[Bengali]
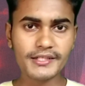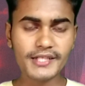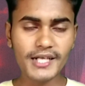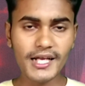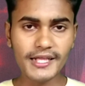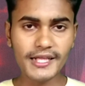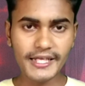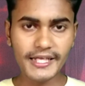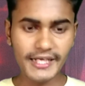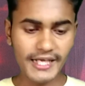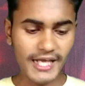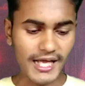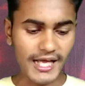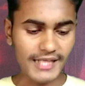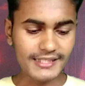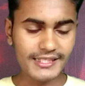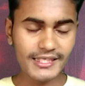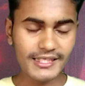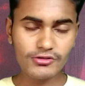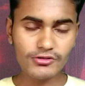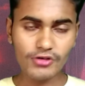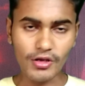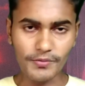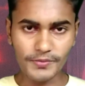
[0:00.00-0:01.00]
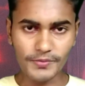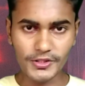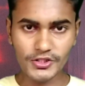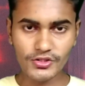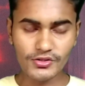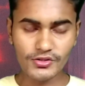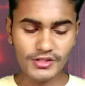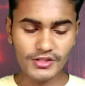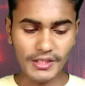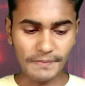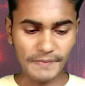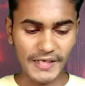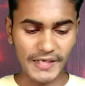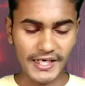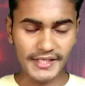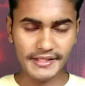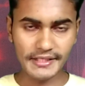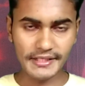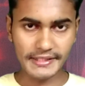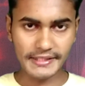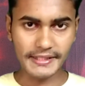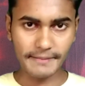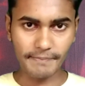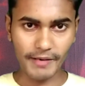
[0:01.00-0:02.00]
জেলা থেকে আছে সব কিছু কিন্তু আপনারা
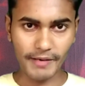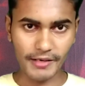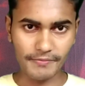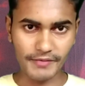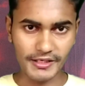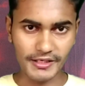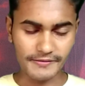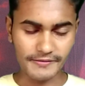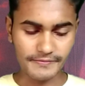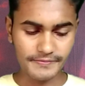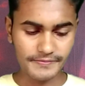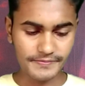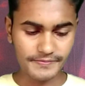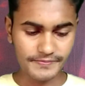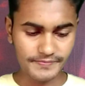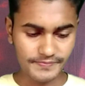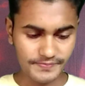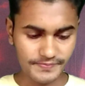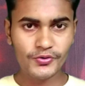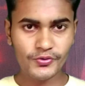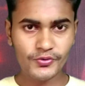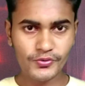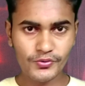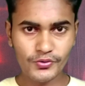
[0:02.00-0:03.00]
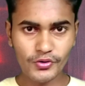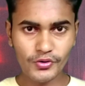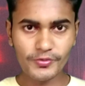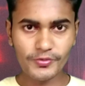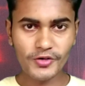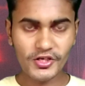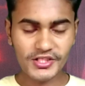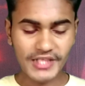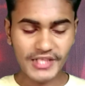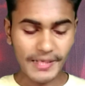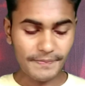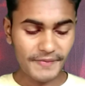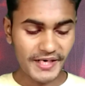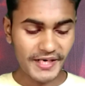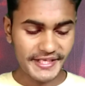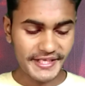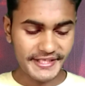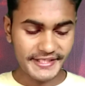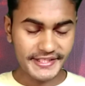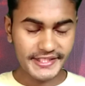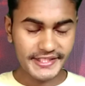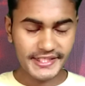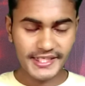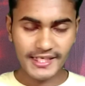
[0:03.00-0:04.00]
দেখতে পারবেন তো ভিউর্স আপনারা
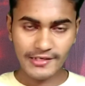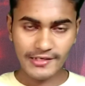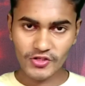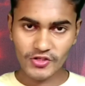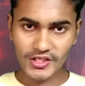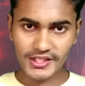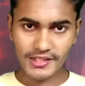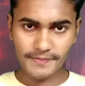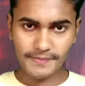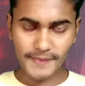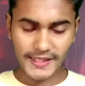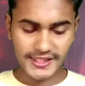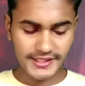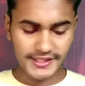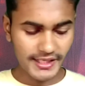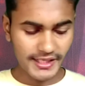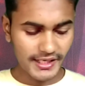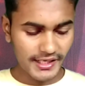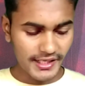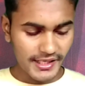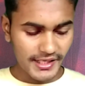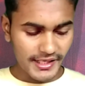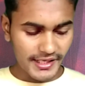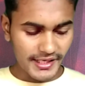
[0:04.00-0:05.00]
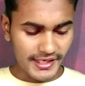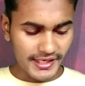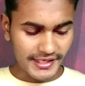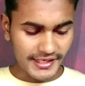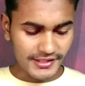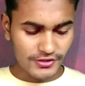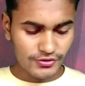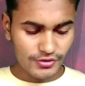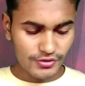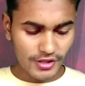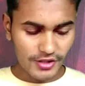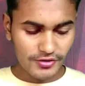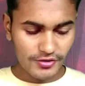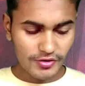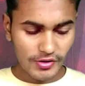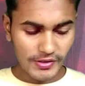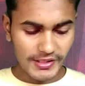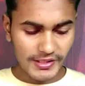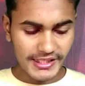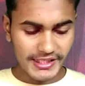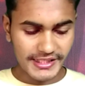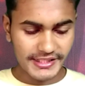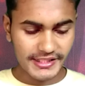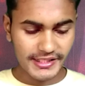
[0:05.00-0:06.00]
স্ক্রিনেও দেখতে পাচ্ছেন চূড়ান্ত
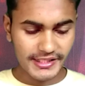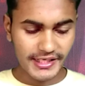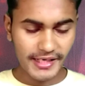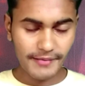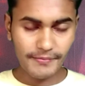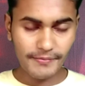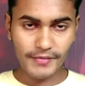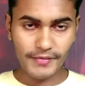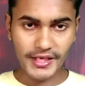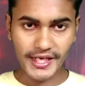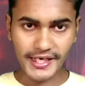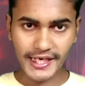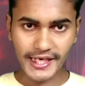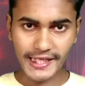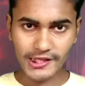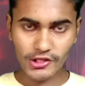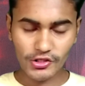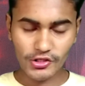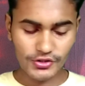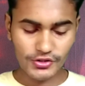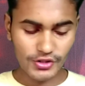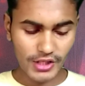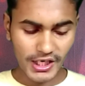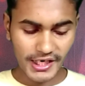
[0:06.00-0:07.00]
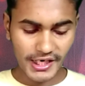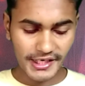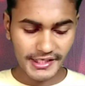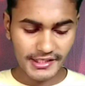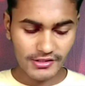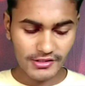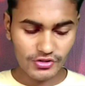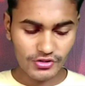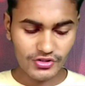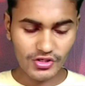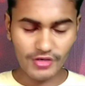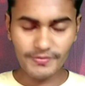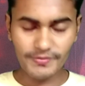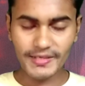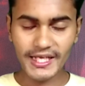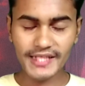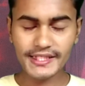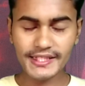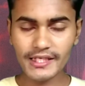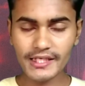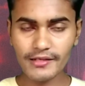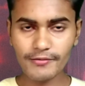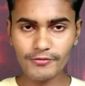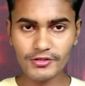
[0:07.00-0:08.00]
লিস্টে একাত্তর জনের কিন্তু ছবি
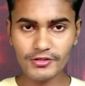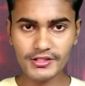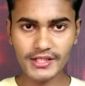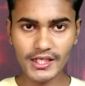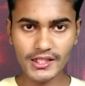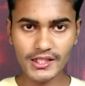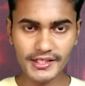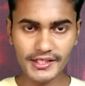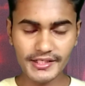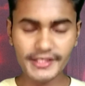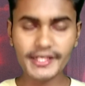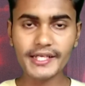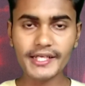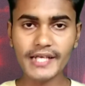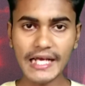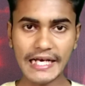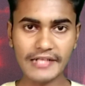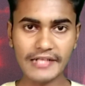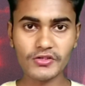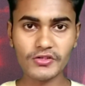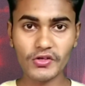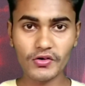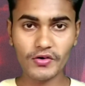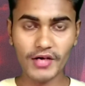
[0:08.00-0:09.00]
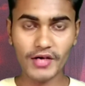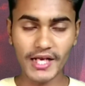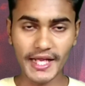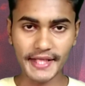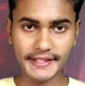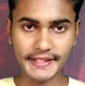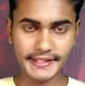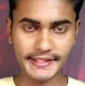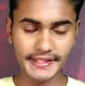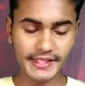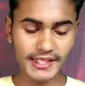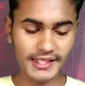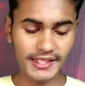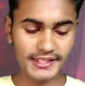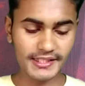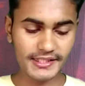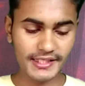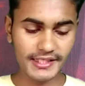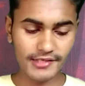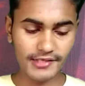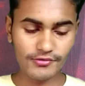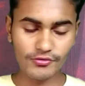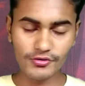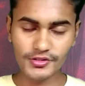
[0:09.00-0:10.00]
আছে এবং তাদের ঠিকানা সহকারে আছে ঠিক আছে
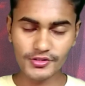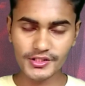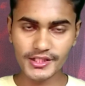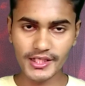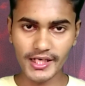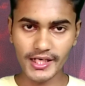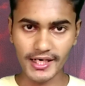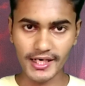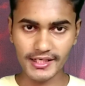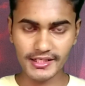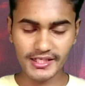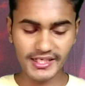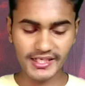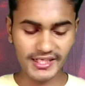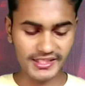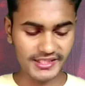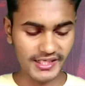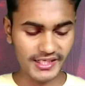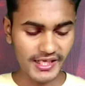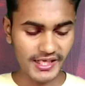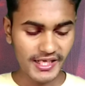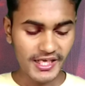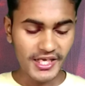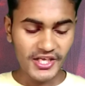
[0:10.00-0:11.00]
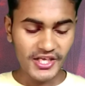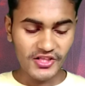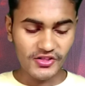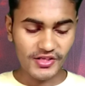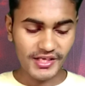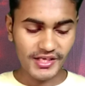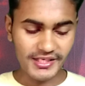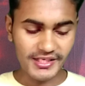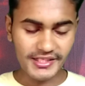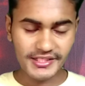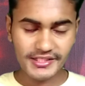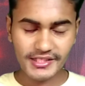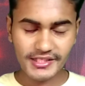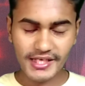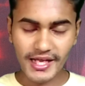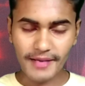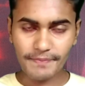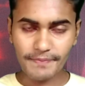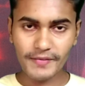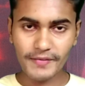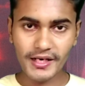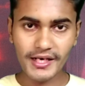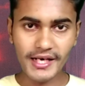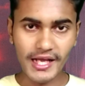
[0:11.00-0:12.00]
কে কোন জেলার ঠিক আছে তো এই লিস্টে
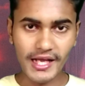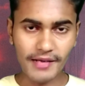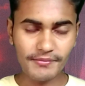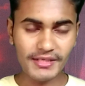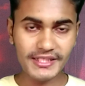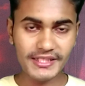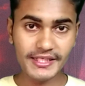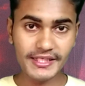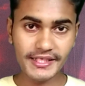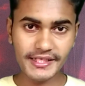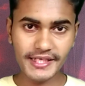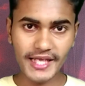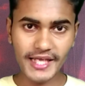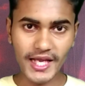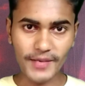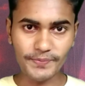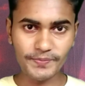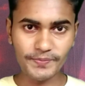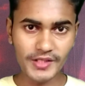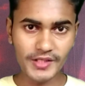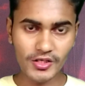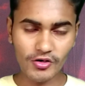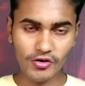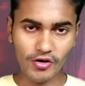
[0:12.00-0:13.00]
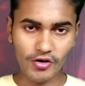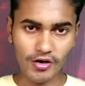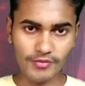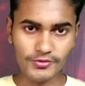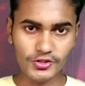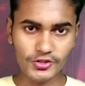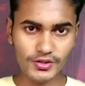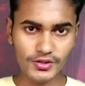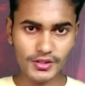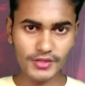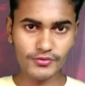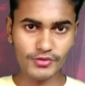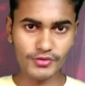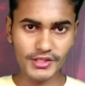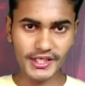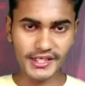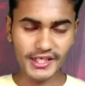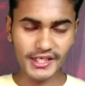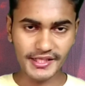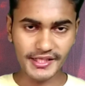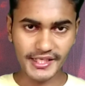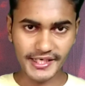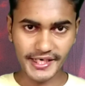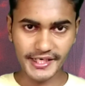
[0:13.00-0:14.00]
আপনার নাম আছে নাকি আপনিও অবশ্যই
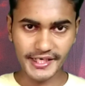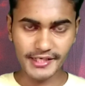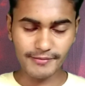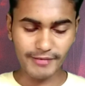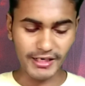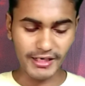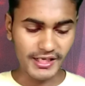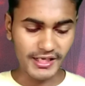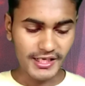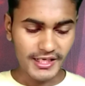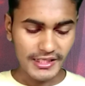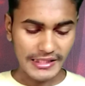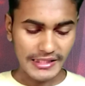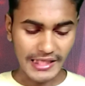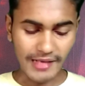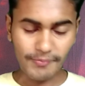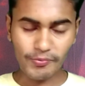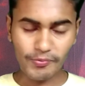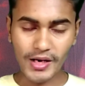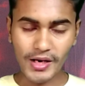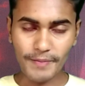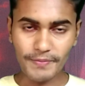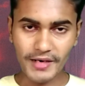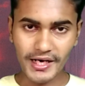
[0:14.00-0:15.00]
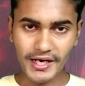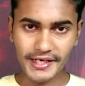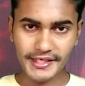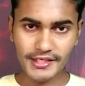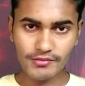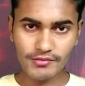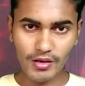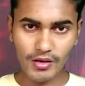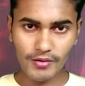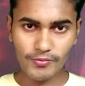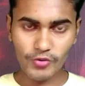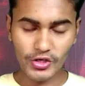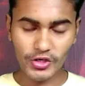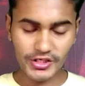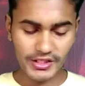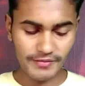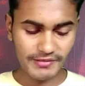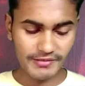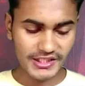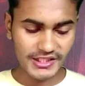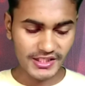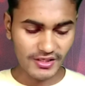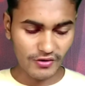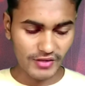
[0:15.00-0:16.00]
এটা দেখে নেবেন তারপর আপনারা কীভাবে ভোট
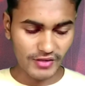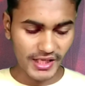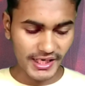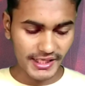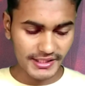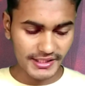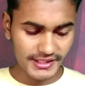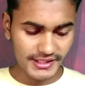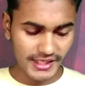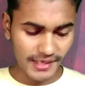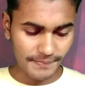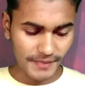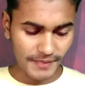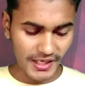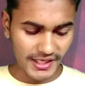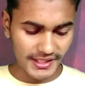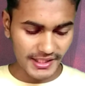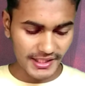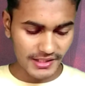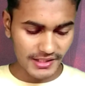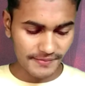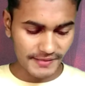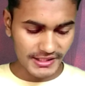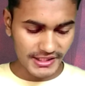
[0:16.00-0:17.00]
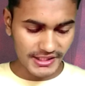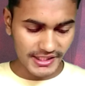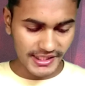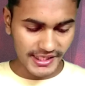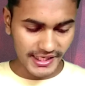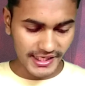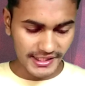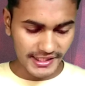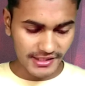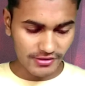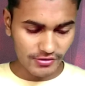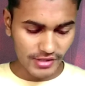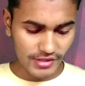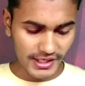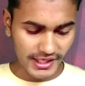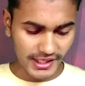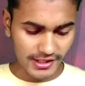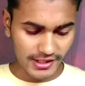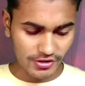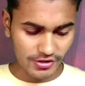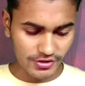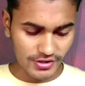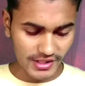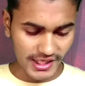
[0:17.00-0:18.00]
দেবেন সেটাও দেখাচ্ছি আপনারা দেখতে পাচ্ছেন এখানে কিন্তু
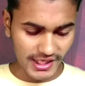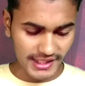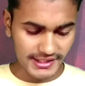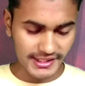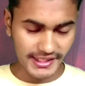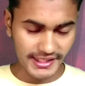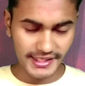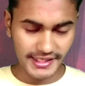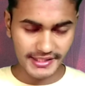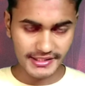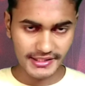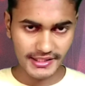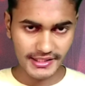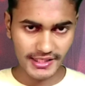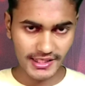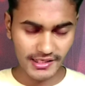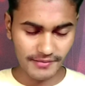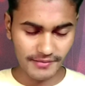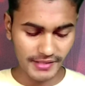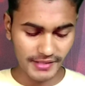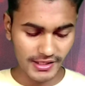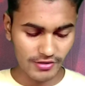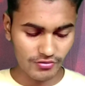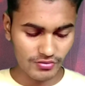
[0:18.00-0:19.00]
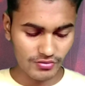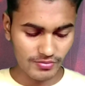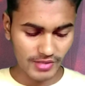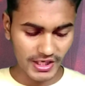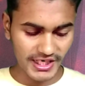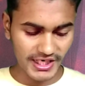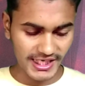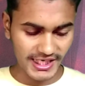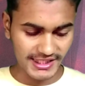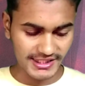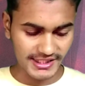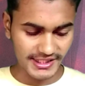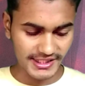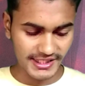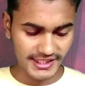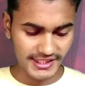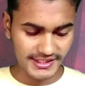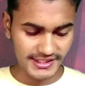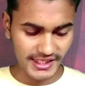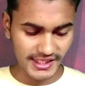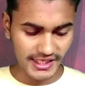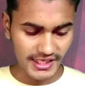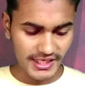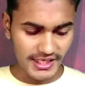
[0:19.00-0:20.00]
একাত্তর জন আছে এখানে ছেলে মেয়ে উভয়ই আছে ঠিক
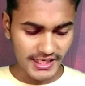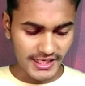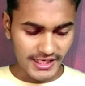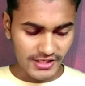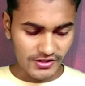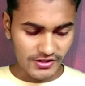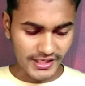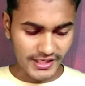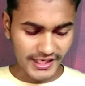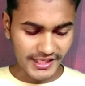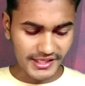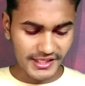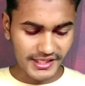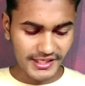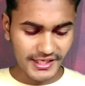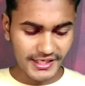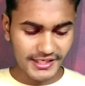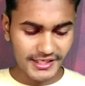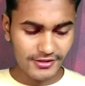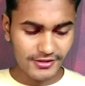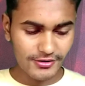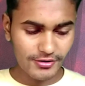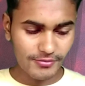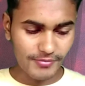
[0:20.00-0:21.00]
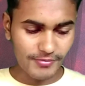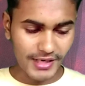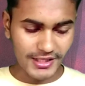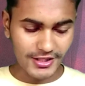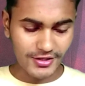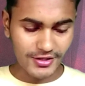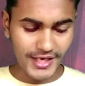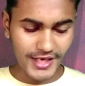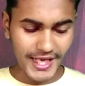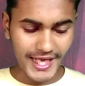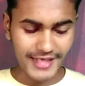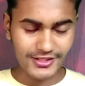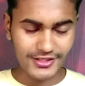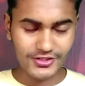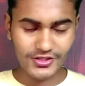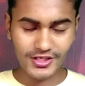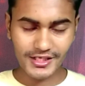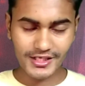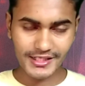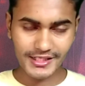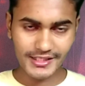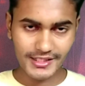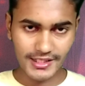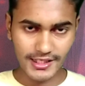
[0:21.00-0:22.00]
আছে তো এখান থেকে কিন্তু মাত্র
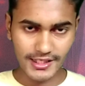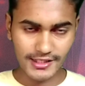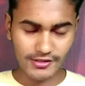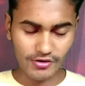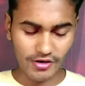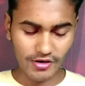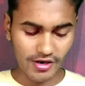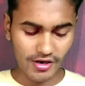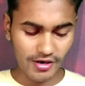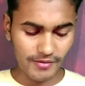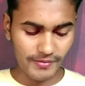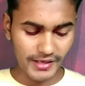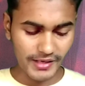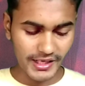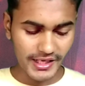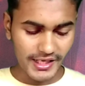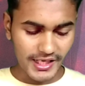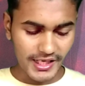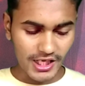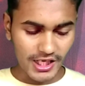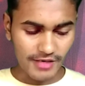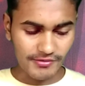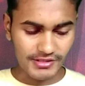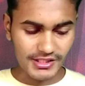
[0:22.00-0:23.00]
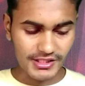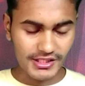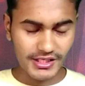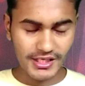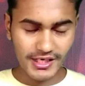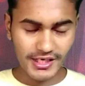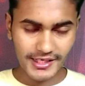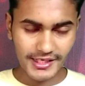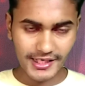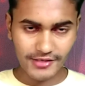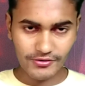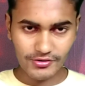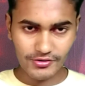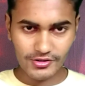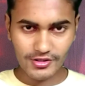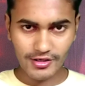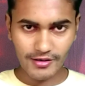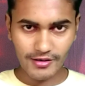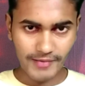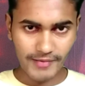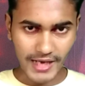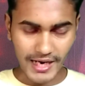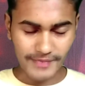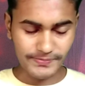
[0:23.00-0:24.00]
একজনকে সিলেক্ট করা হবে এবং সিলেক্টটা করতে
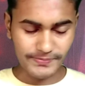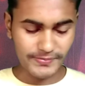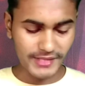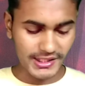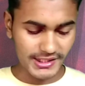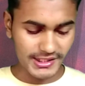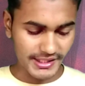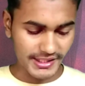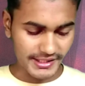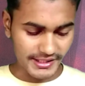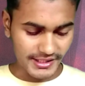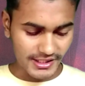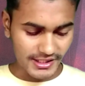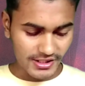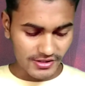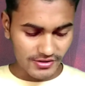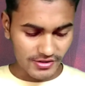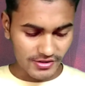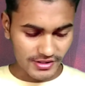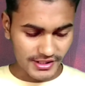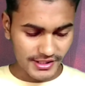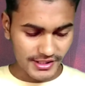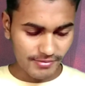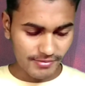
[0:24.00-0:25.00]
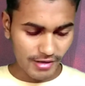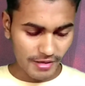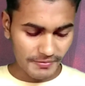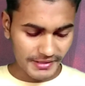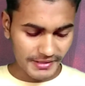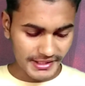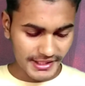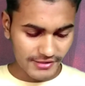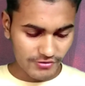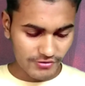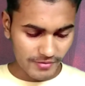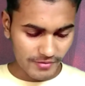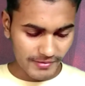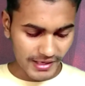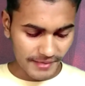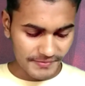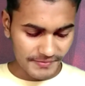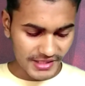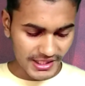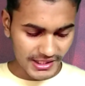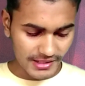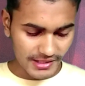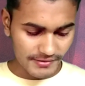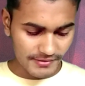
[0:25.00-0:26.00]
হবে আপনাদেরই তো কিভাবে কি করবেন
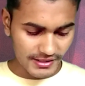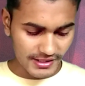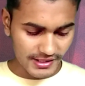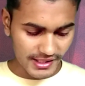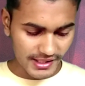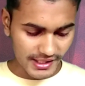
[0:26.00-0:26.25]
আমি দেখতে